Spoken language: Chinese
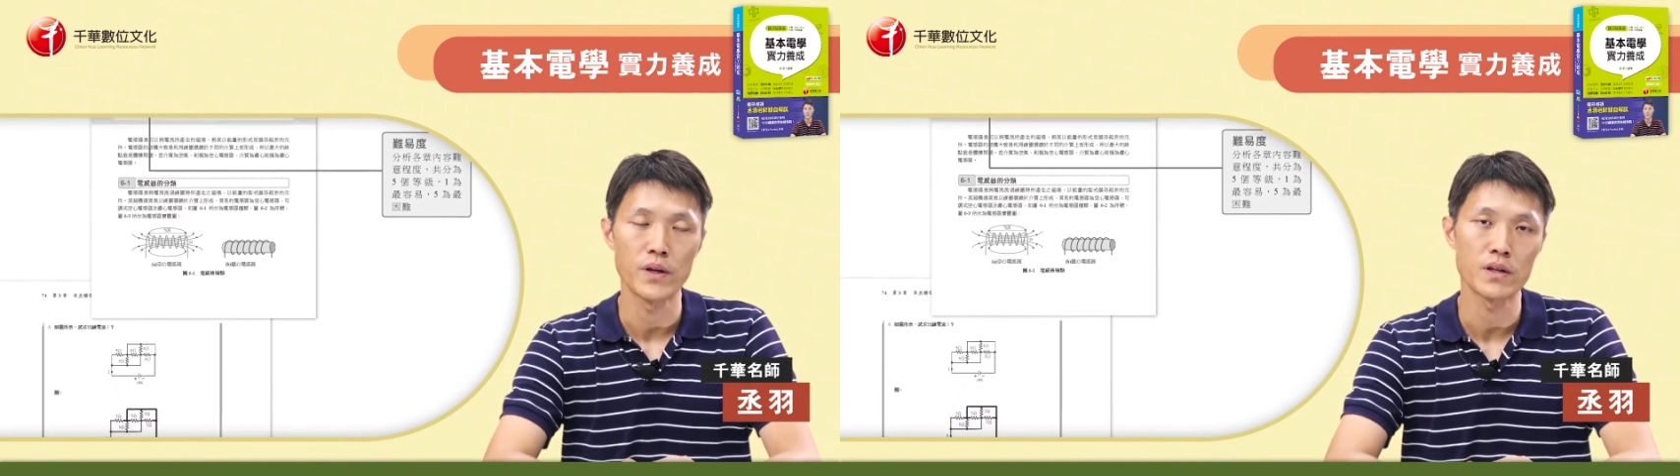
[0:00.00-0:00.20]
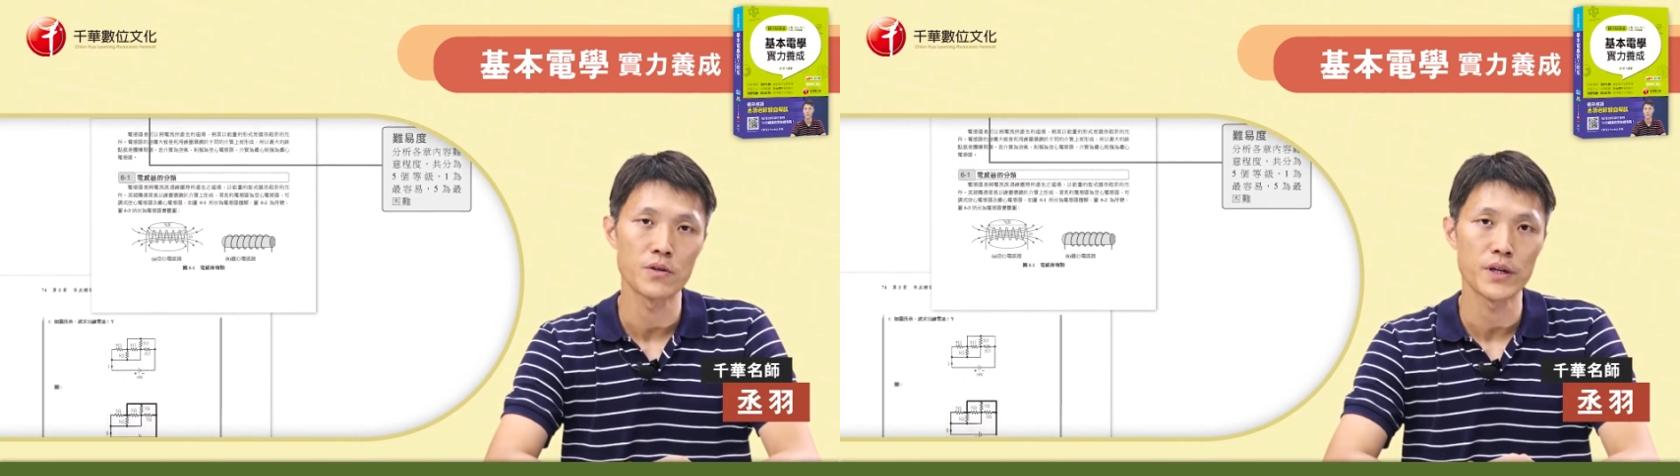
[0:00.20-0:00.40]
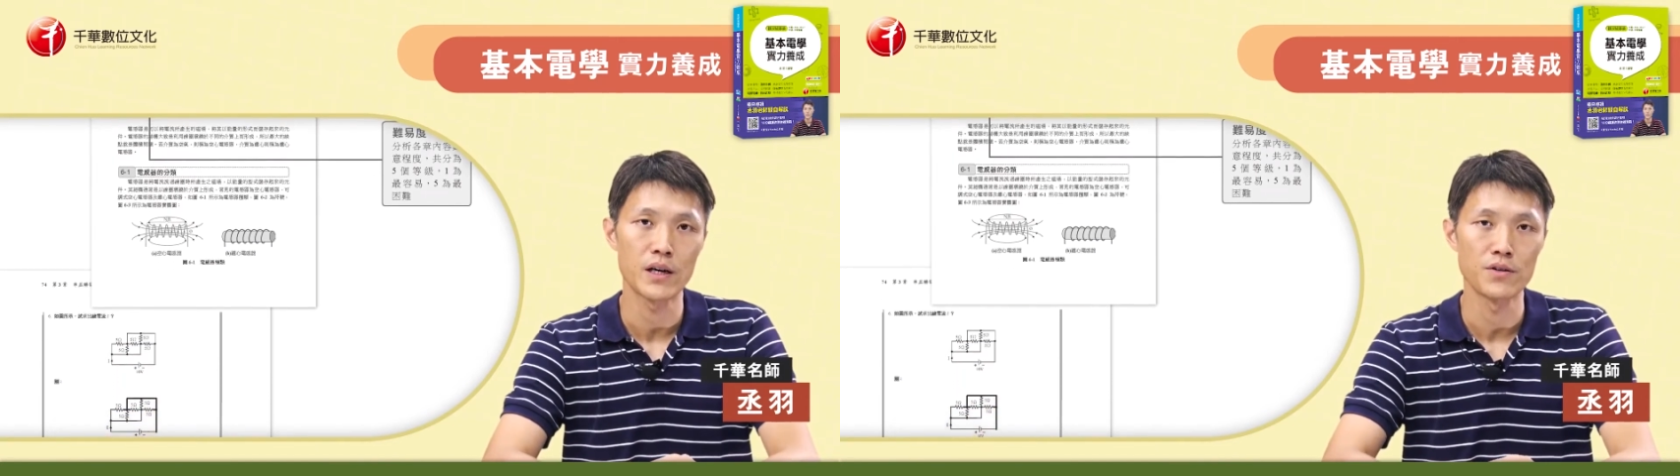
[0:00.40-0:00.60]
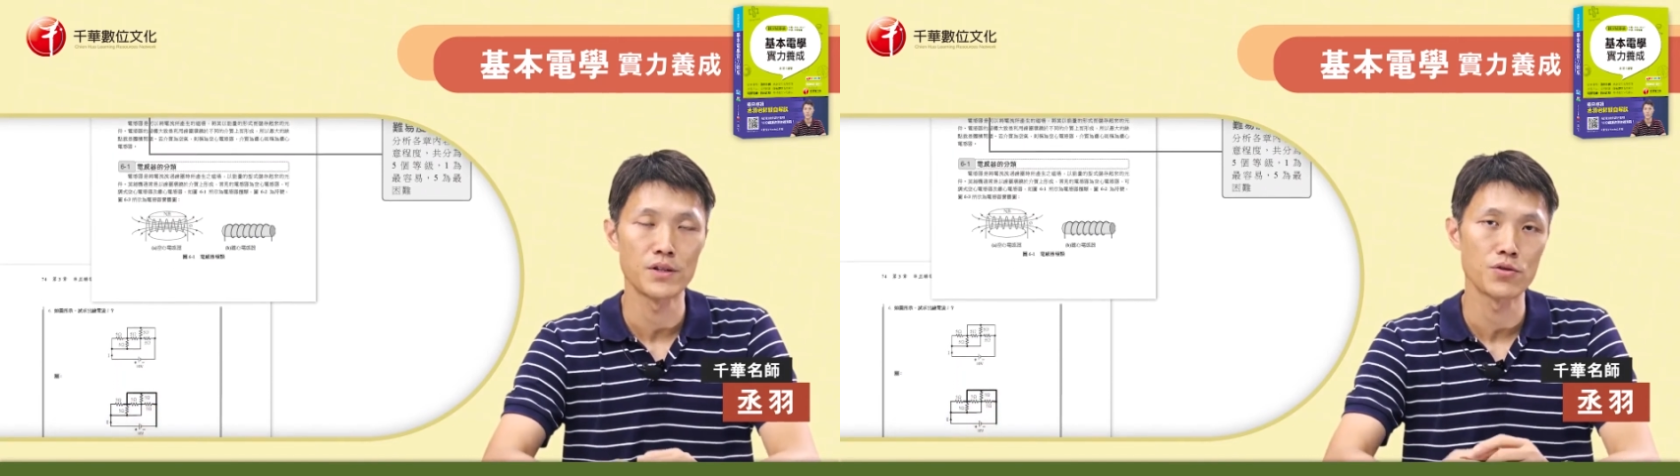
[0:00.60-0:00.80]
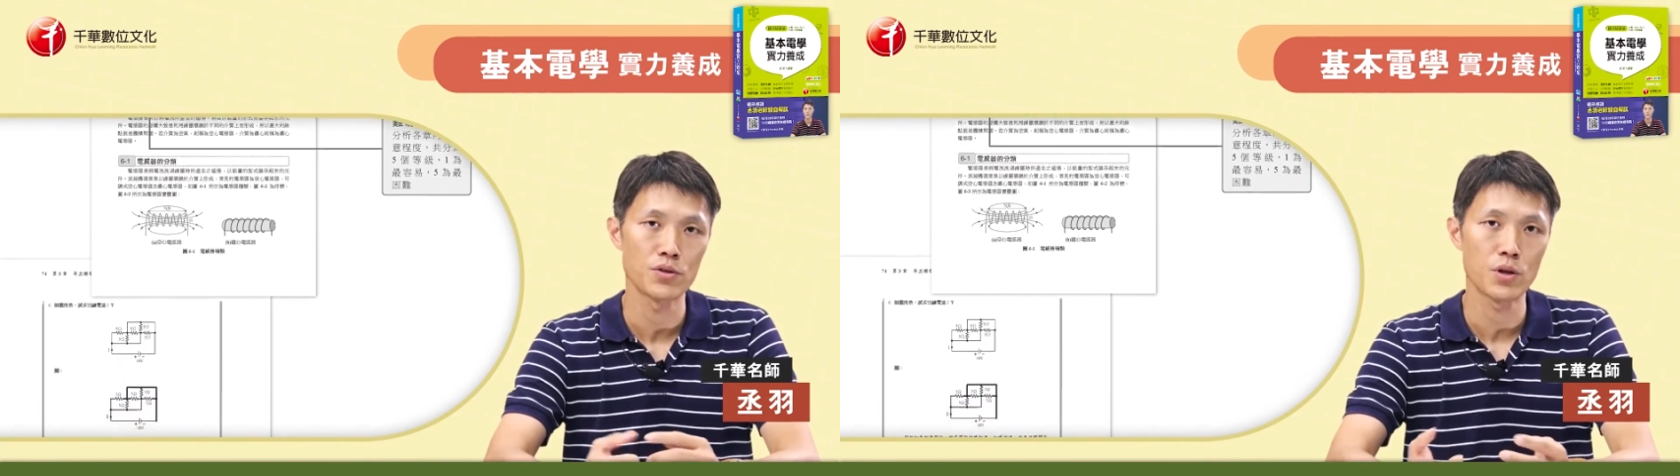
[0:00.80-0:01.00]
那各位考
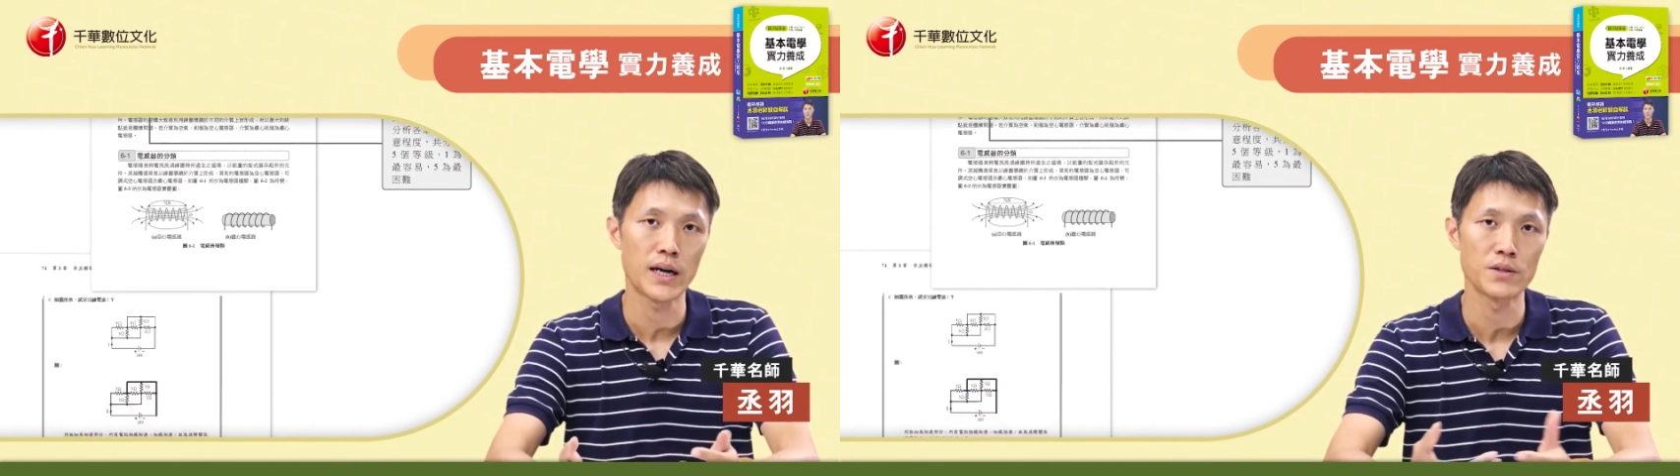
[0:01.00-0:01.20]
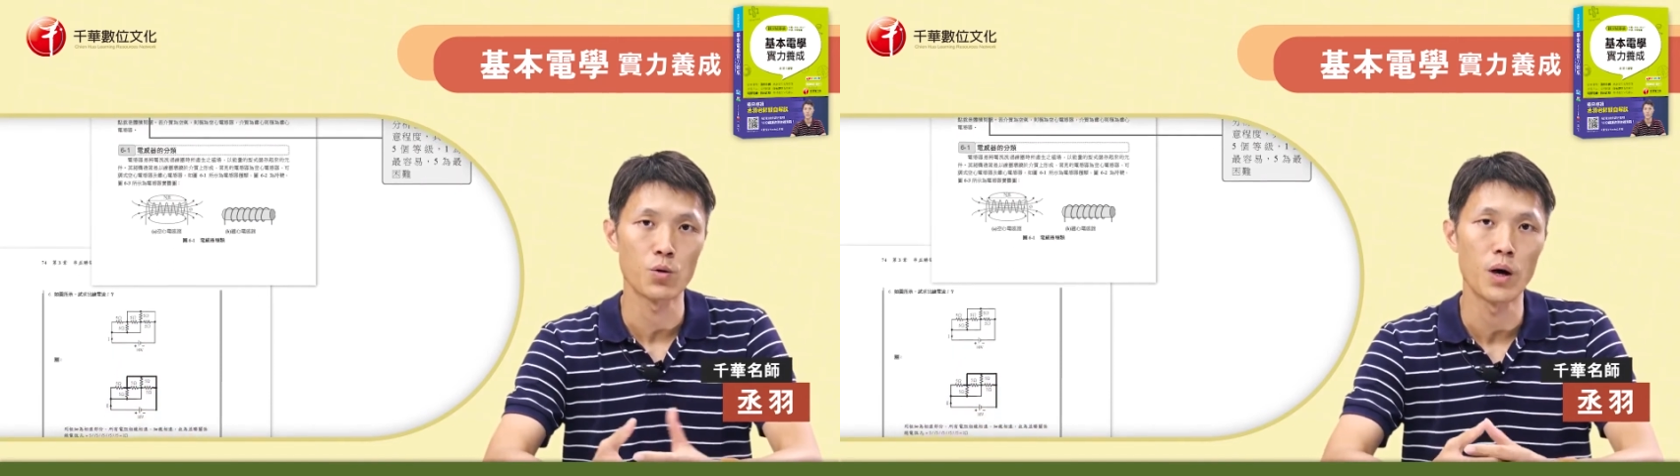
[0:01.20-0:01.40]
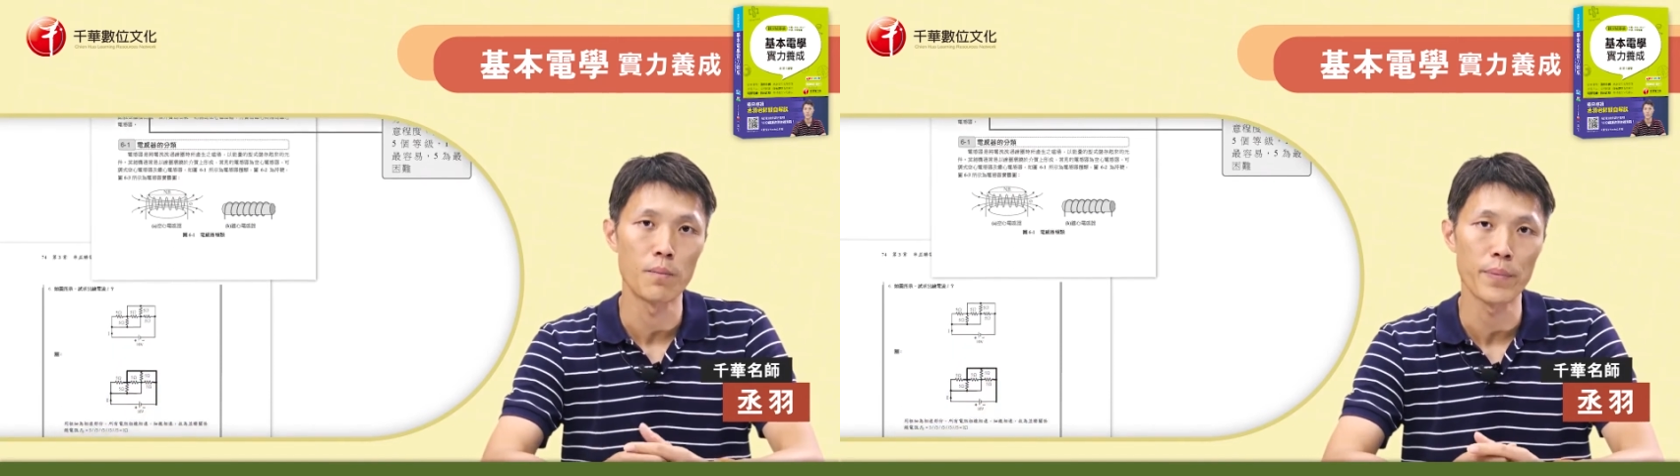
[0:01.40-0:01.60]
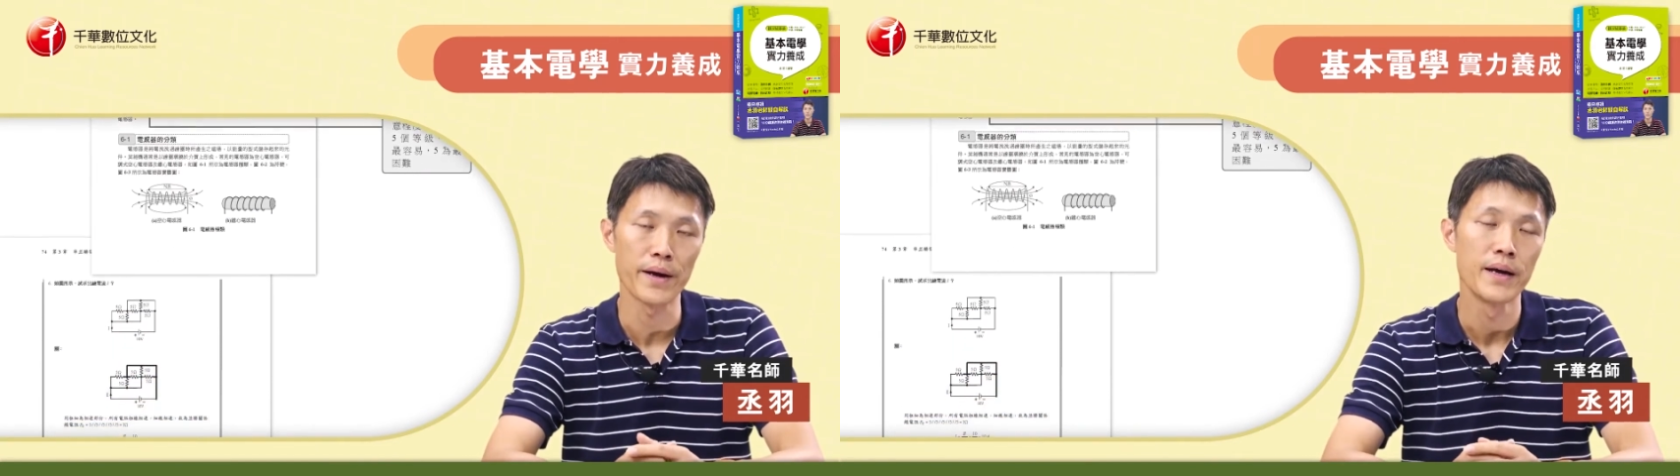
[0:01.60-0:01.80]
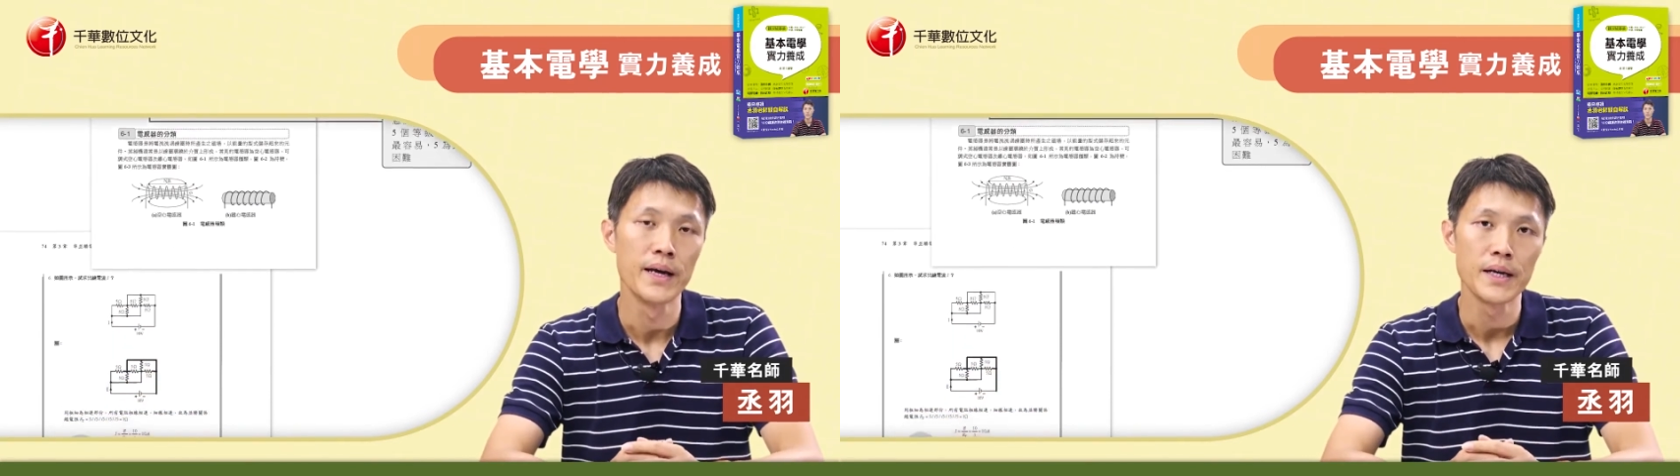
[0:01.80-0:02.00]
生就是开始狂
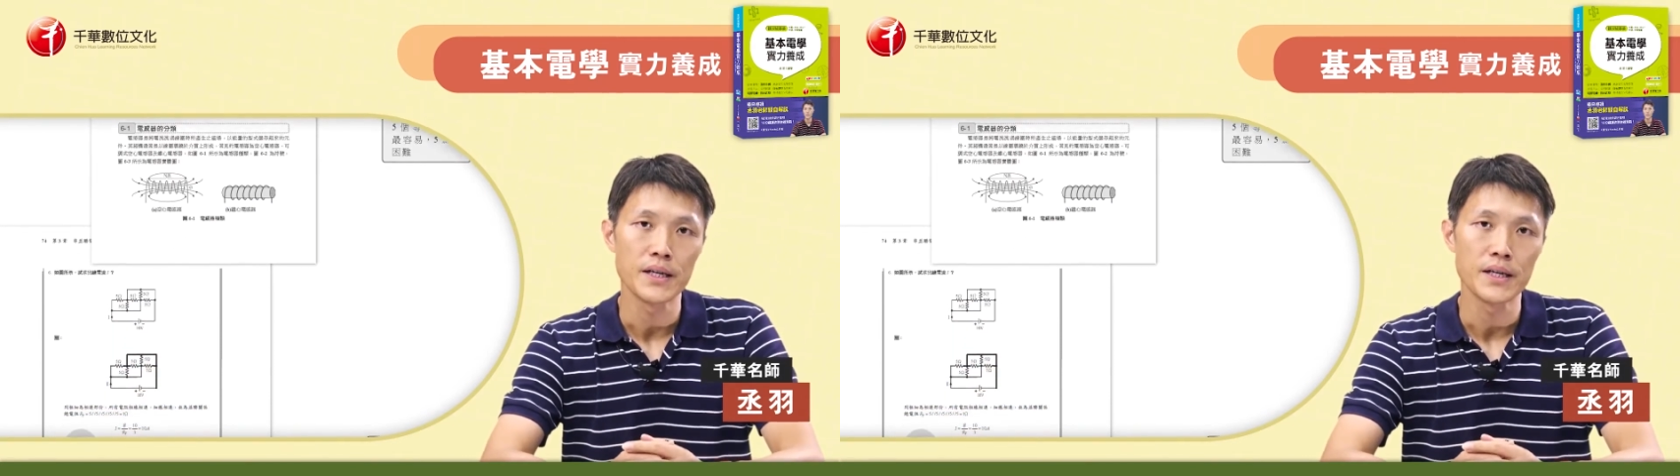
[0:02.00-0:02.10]
背，